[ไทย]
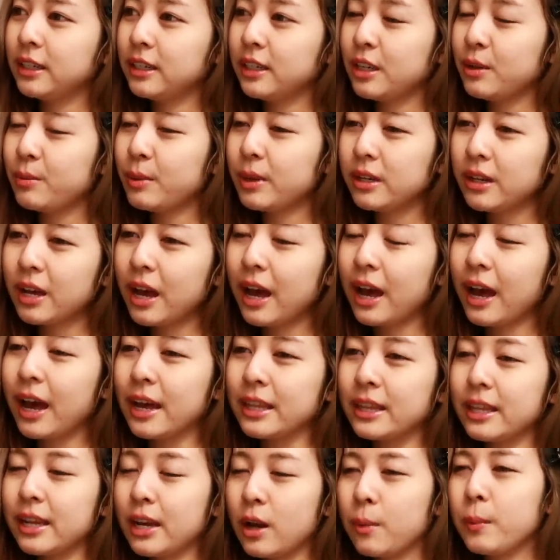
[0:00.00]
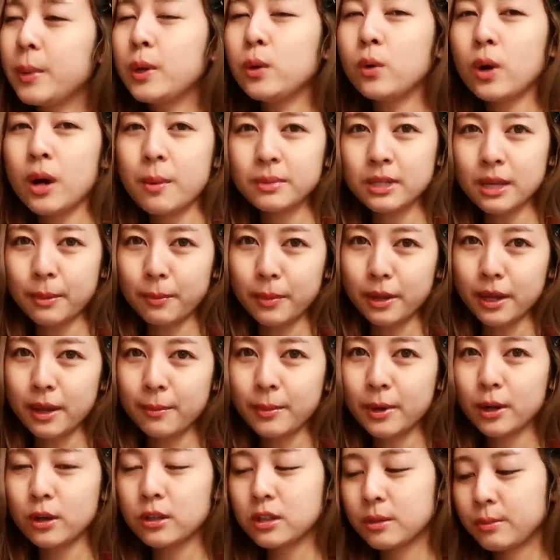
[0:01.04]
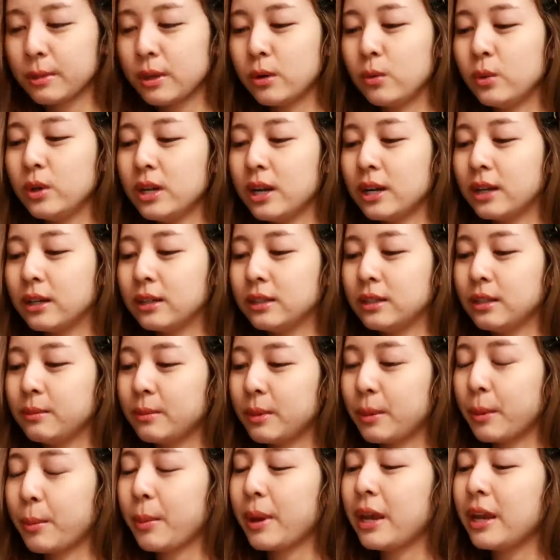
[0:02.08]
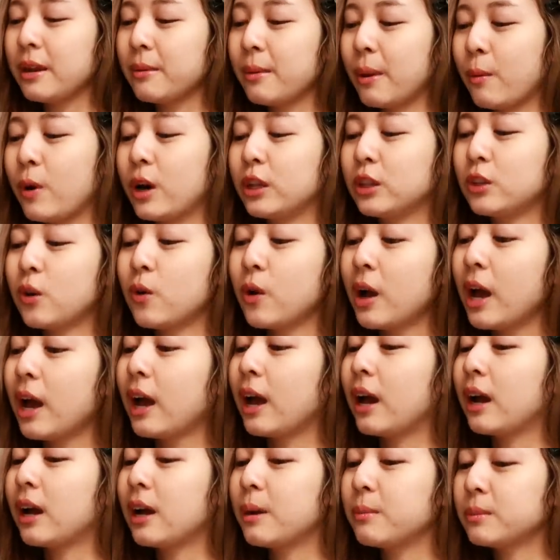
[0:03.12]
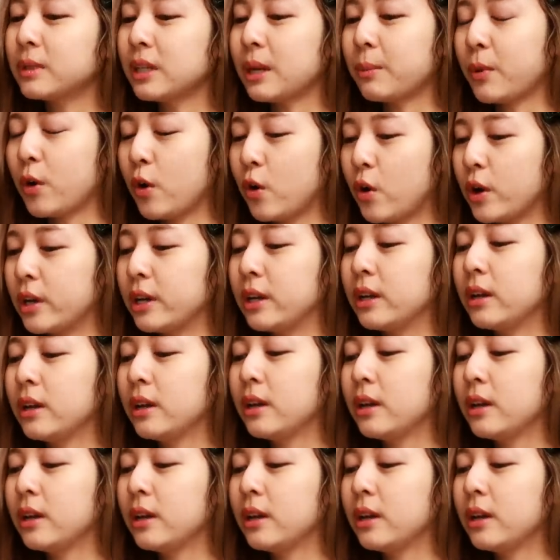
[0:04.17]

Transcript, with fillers: ที่เป็นเนื้อหาแต่เราไม่รู้คำศัพท์อะไรเงี้ยมันก็จะไม่รู้เรื่องจริงเป็นประเภทแบบว่าต้องหาคำศัพท์ก่อน